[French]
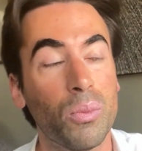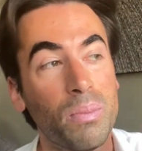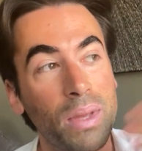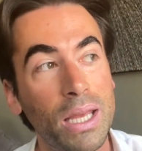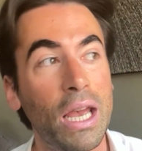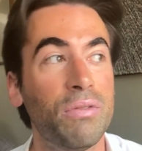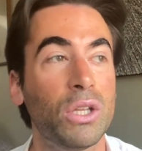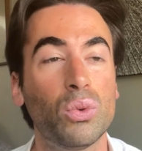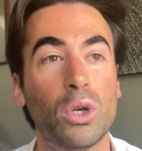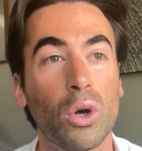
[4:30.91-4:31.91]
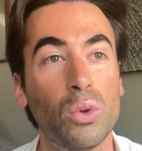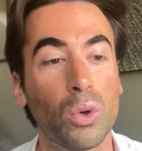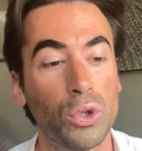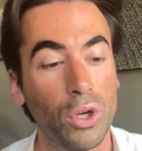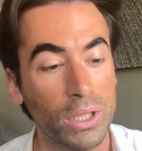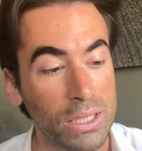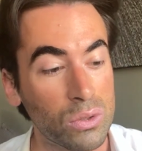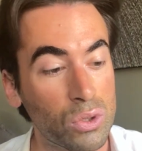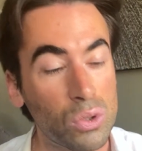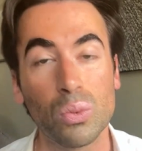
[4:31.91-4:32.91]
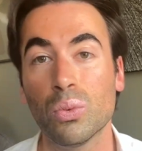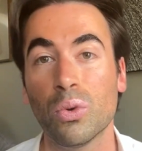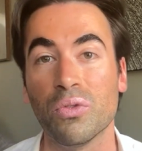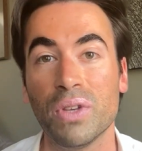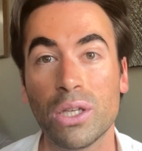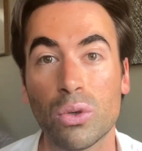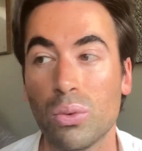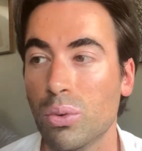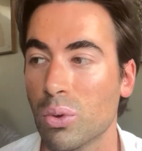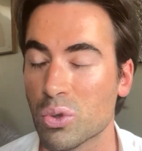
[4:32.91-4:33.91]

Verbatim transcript: mais avec toute leur lourdeur qui se sont vécues